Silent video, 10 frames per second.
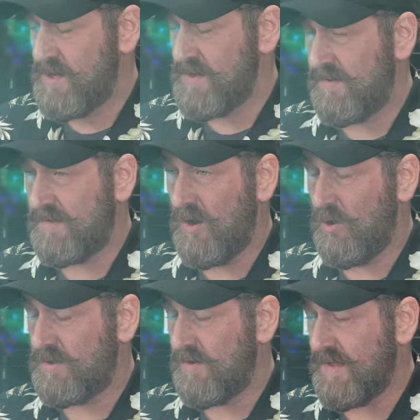Das ist
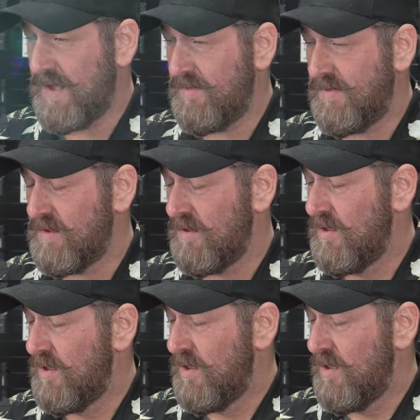auch das einzige
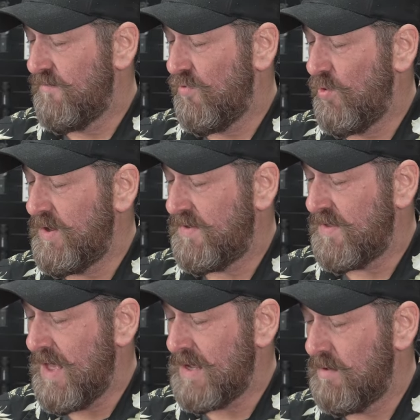wo ich
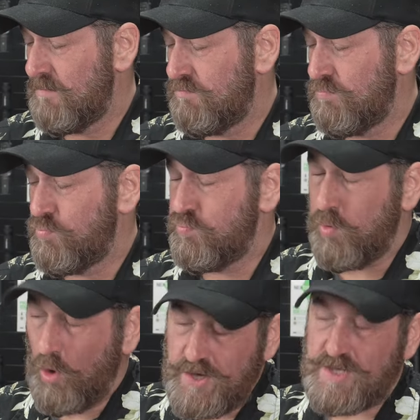sage,
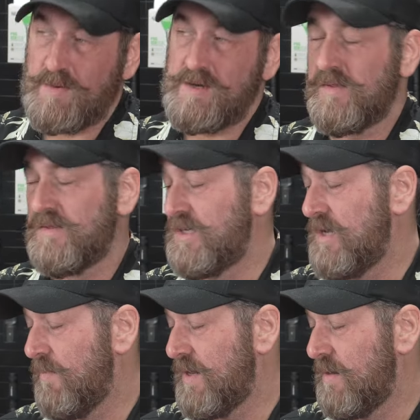bräuchte man jetzt nicht
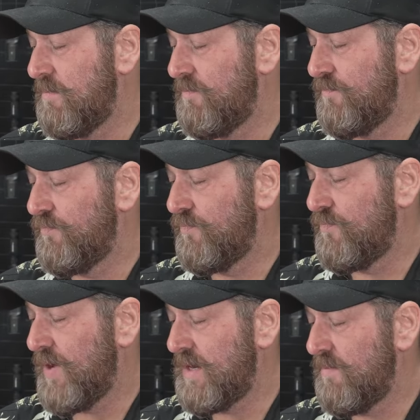hier bei dem,
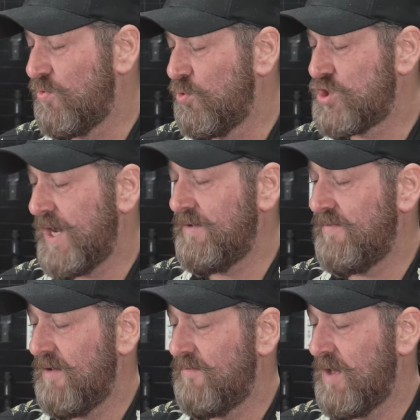bei dem
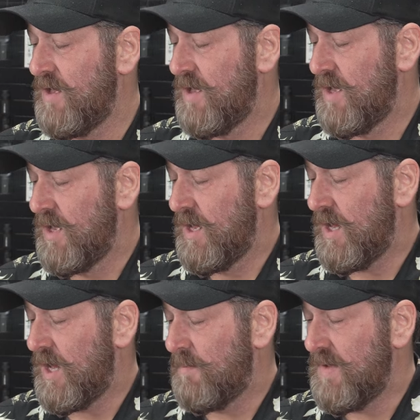Suchscheinwerfer,
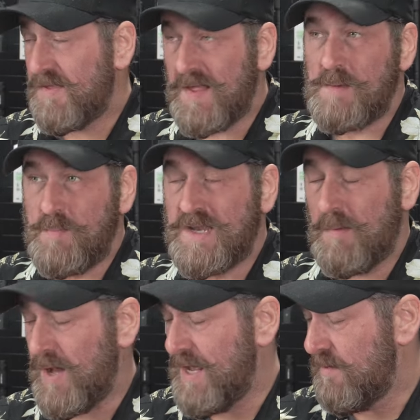ähm, ist halt mit
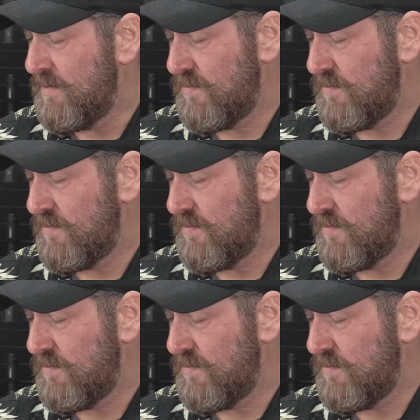dabei.